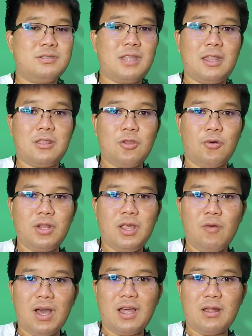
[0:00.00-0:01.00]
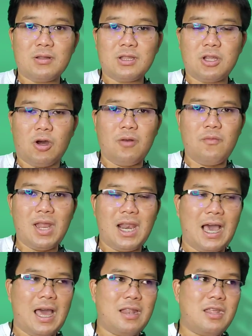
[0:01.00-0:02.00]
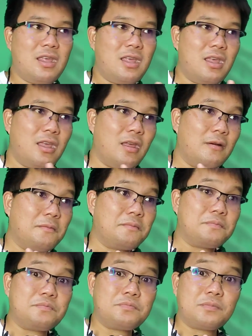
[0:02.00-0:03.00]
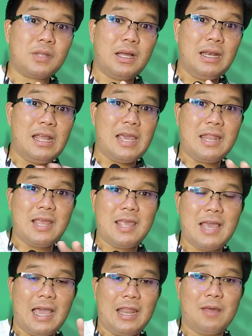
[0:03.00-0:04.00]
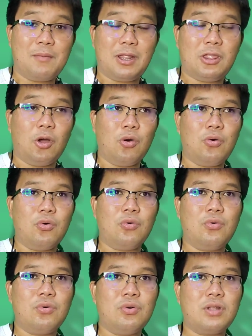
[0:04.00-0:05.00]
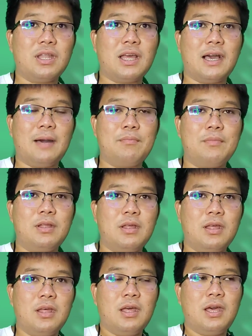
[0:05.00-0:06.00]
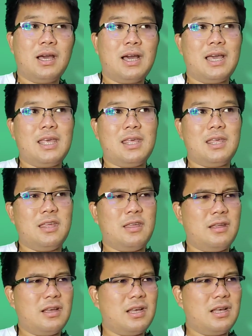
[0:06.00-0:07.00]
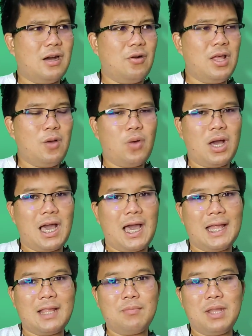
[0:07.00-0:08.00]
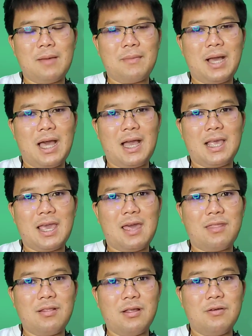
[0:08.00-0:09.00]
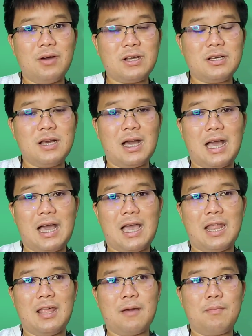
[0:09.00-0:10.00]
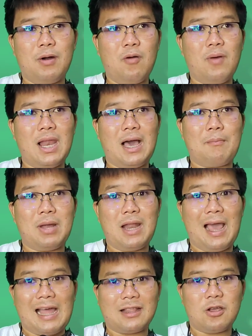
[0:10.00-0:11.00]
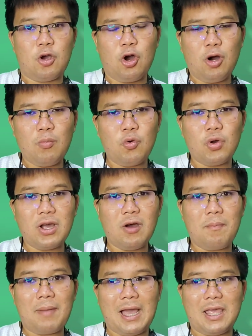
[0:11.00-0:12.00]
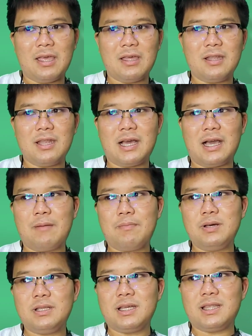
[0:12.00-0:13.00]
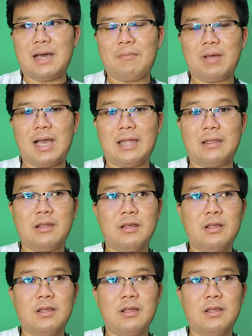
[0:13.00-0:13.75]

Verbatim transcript: ติดตรงที่ว่าตอนเวลาที่เหรียญใหญ่ๆเนี่ยมันโตนะครับไอเขาเรียกว่าค่าธรรมเนียมค่าแก๊สหรือว่าเครือข่ายเนี่ยพอเวลามันอัดข้อมูลเข้าไปนะครับเพื่อจะทำการ